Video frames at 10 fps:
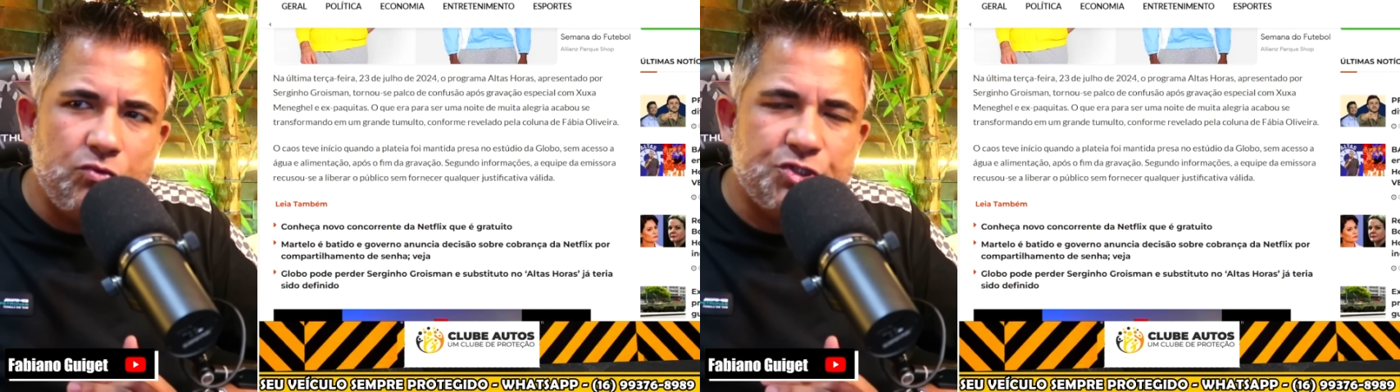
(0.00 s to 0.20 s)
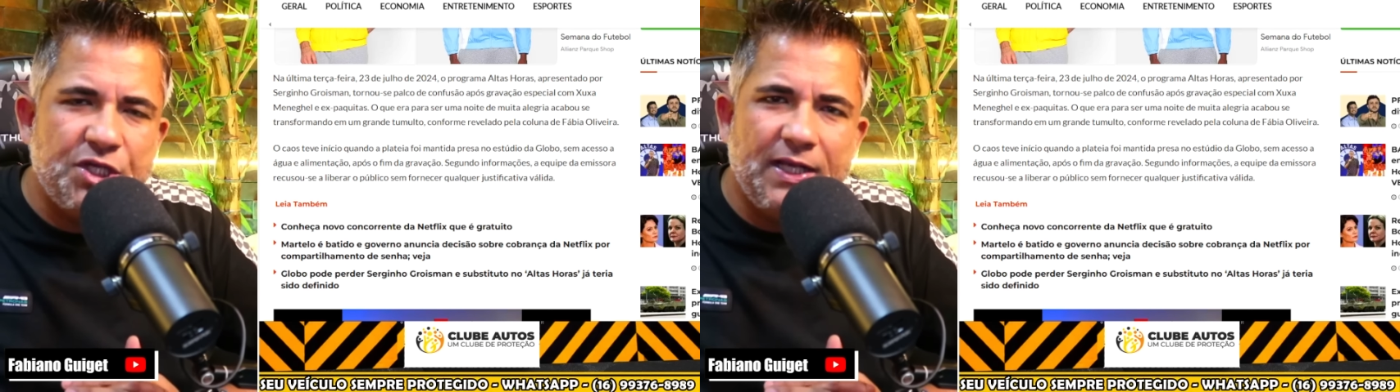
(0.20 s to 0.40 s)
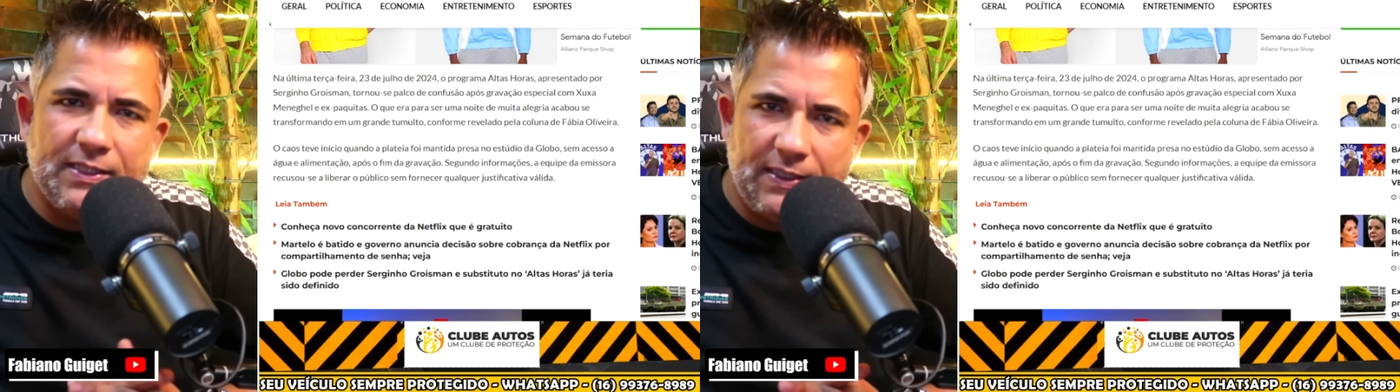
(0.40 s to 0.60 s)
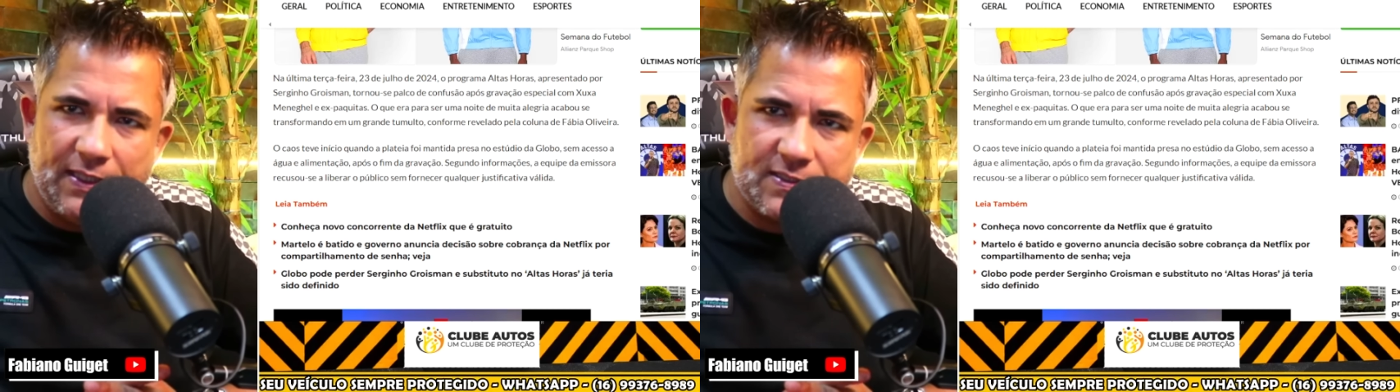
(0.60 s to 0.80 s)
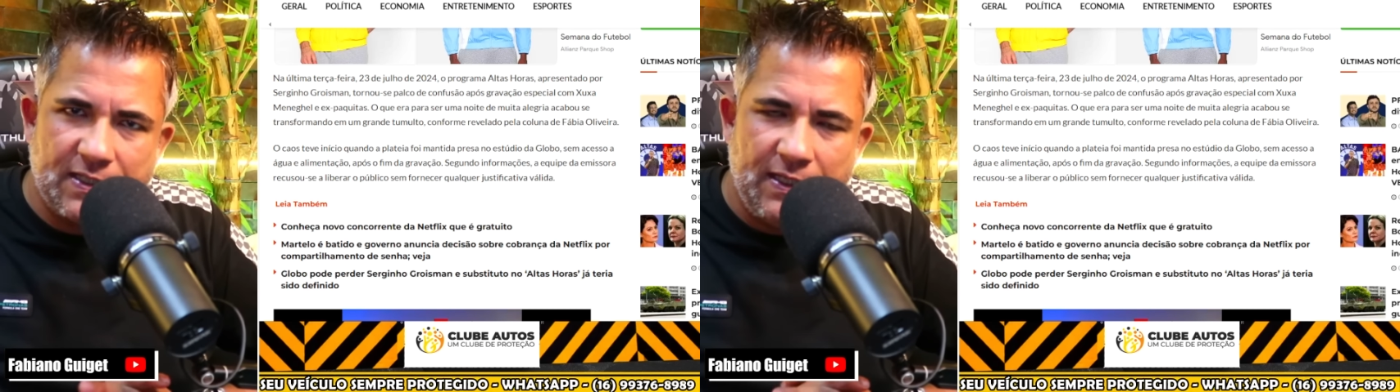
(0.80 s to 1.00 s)

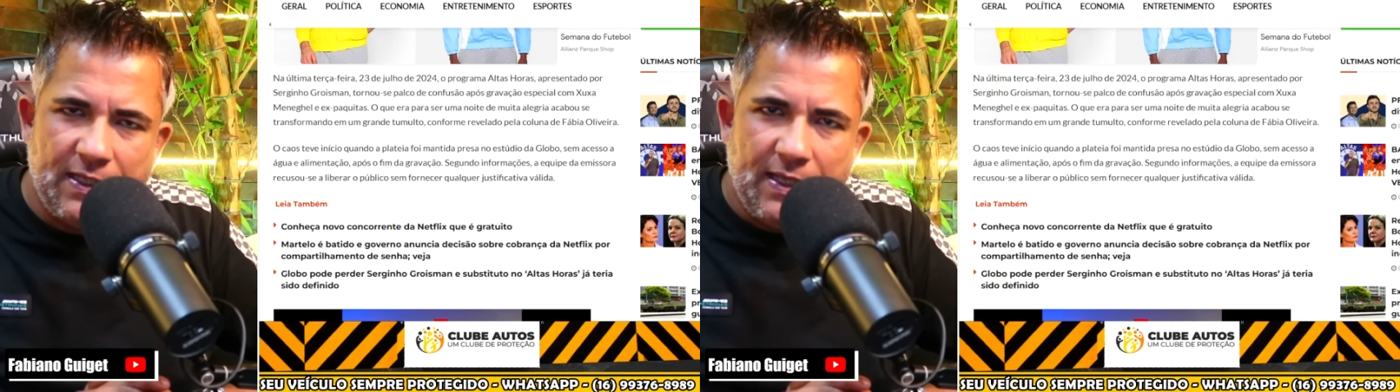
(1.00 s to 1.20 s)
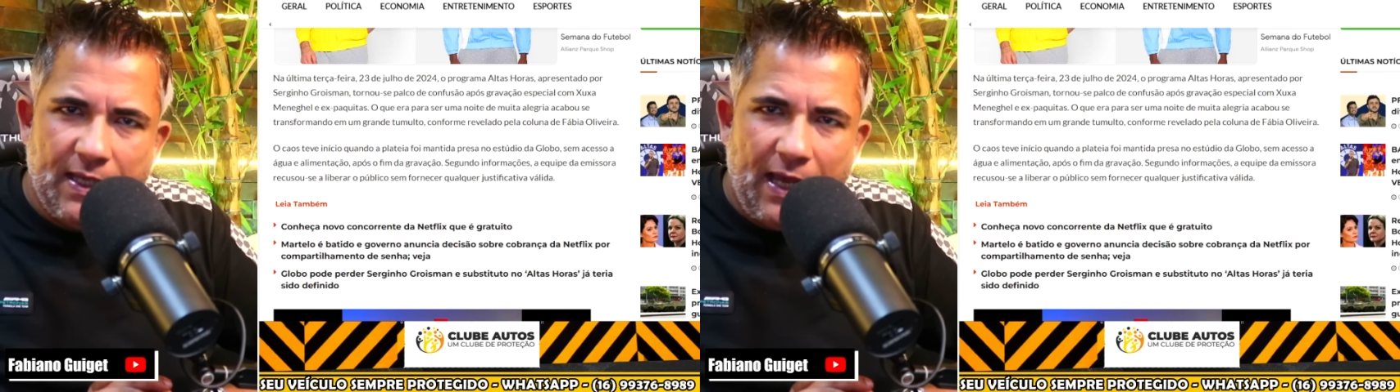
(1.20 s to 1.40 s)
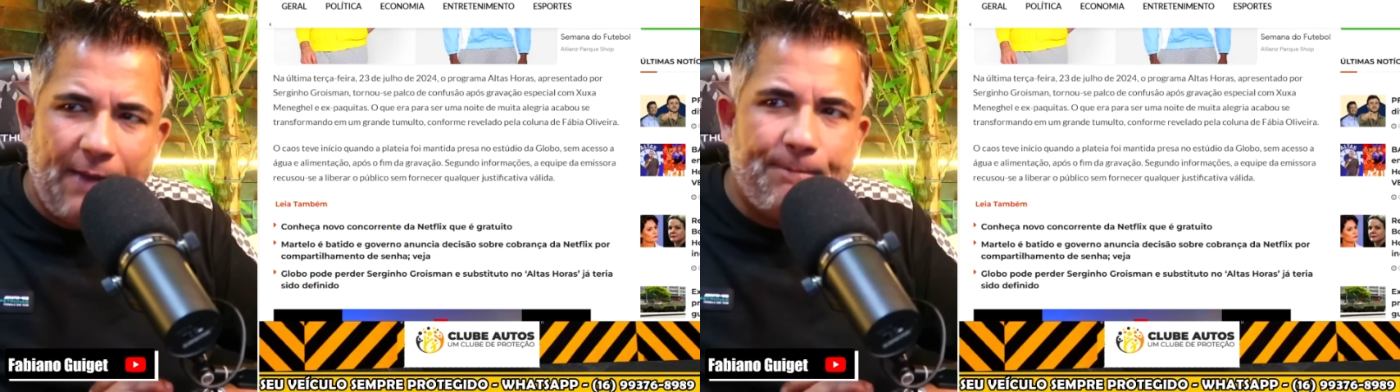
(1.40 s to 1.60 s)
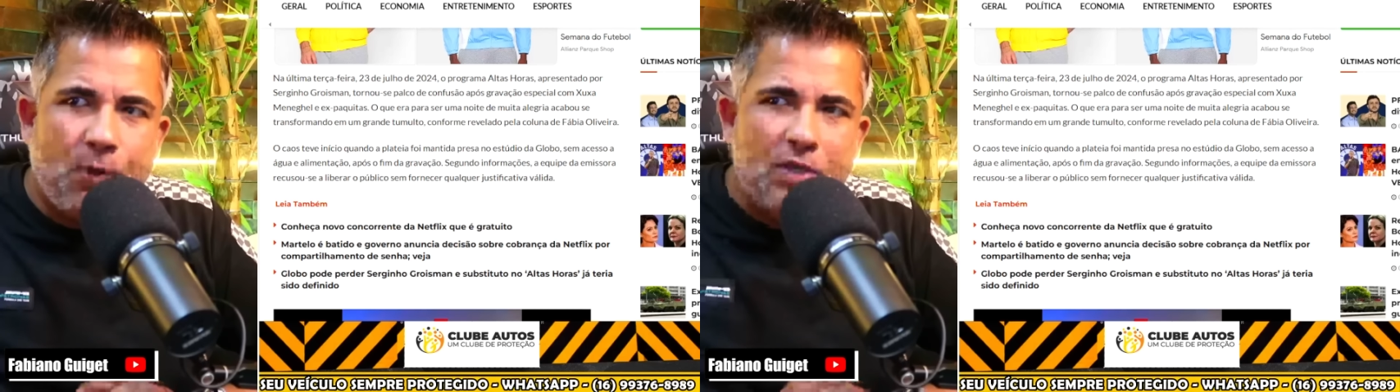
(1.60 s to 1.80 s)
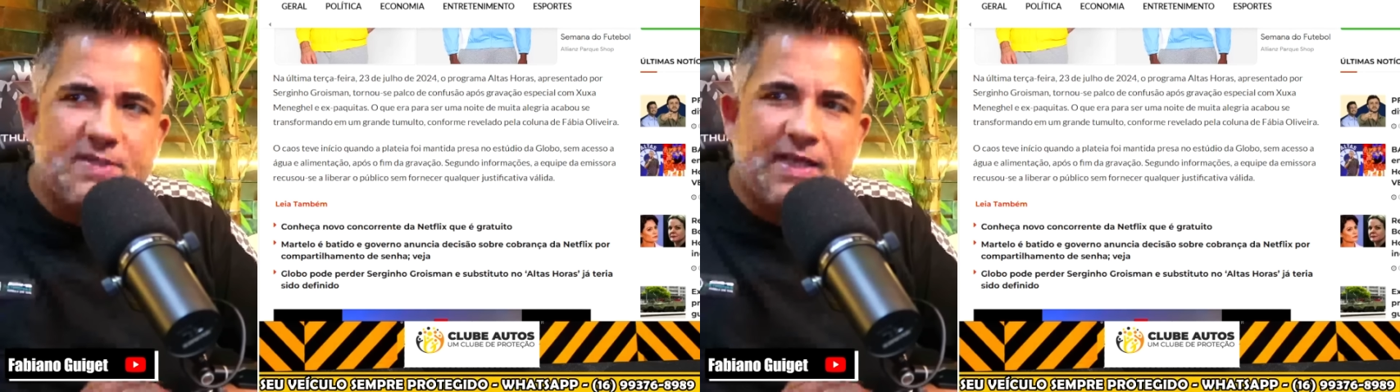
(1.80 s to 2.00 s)
gigantesca
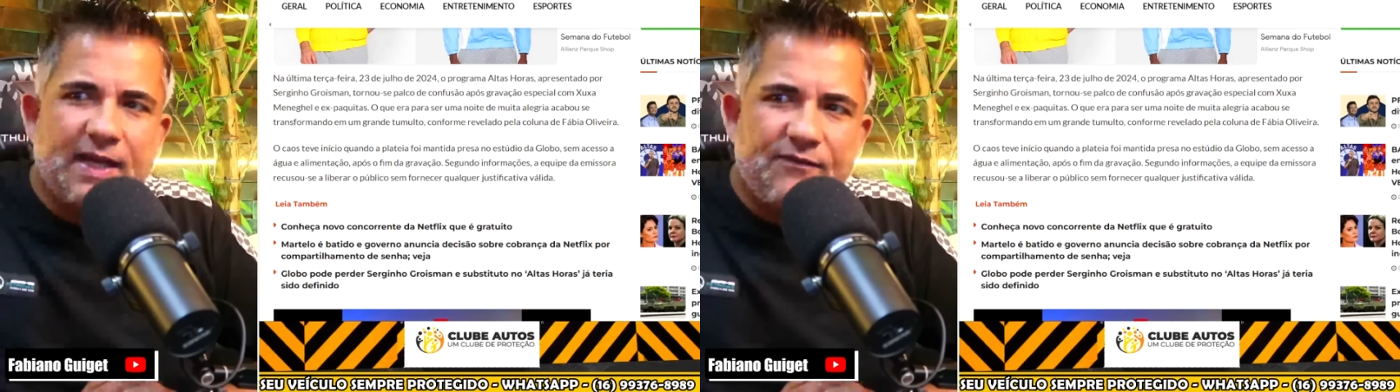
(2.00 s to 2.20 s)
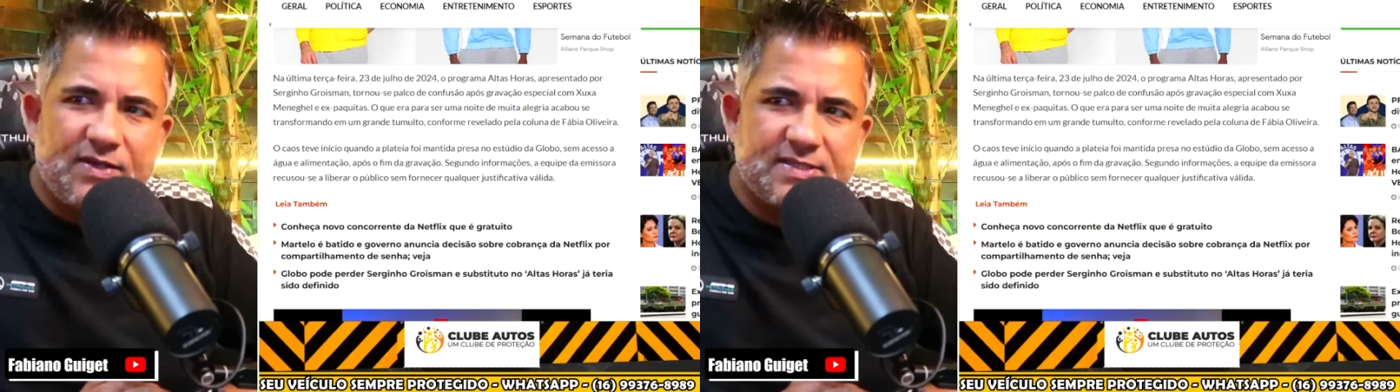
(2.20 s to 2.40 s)
após a gravação